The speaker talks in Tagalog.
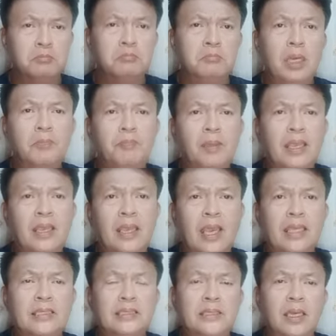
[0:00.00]

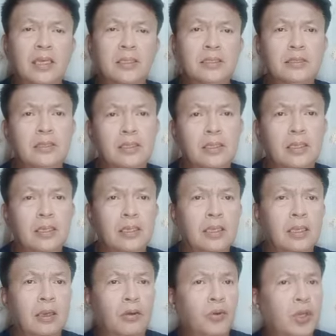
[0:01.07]
magbigkas ng
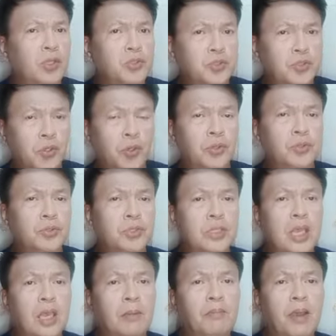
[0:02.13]
orasyon
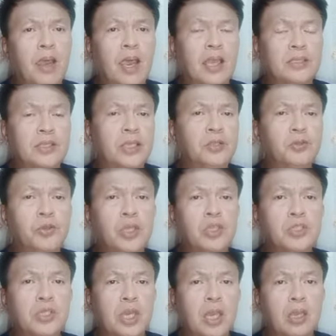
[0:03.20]
sa bahasa
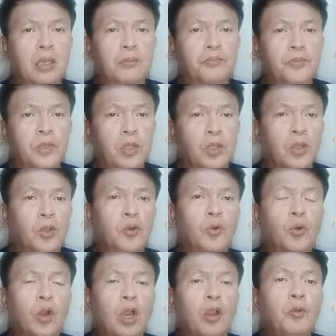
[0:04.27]
Indonesia
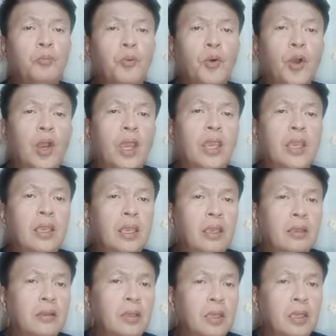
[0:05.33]
noong ako po ay
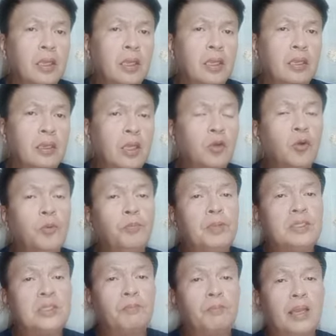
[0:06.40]

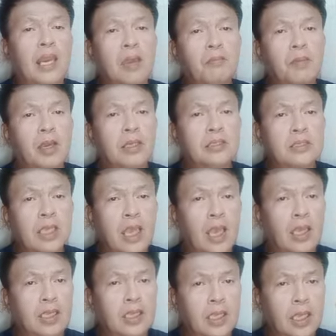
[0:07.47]
nag-uumpisa pa lamang
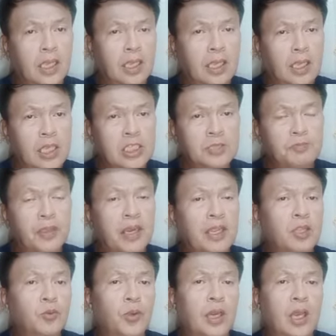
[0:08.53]
sa aking
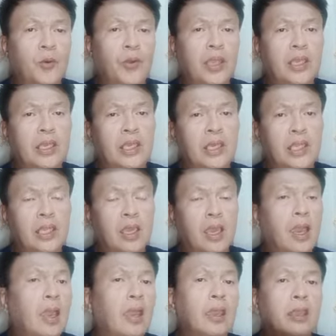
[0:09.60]
spiritual awakening
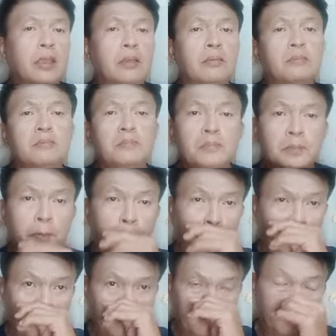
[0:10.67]
ay
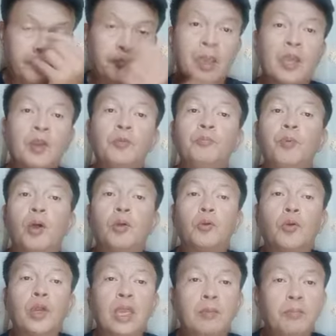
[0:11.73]
meron po
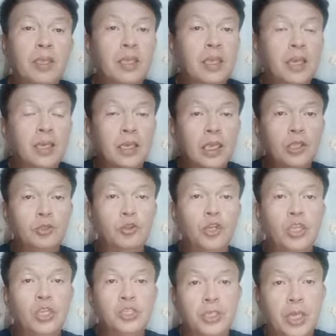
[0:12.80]
akong kaibigang
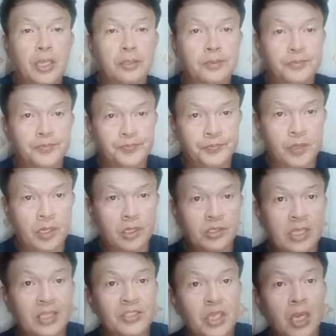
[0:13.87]
Indonesian
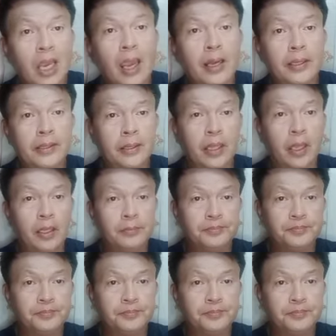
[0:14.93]
sa Jakarta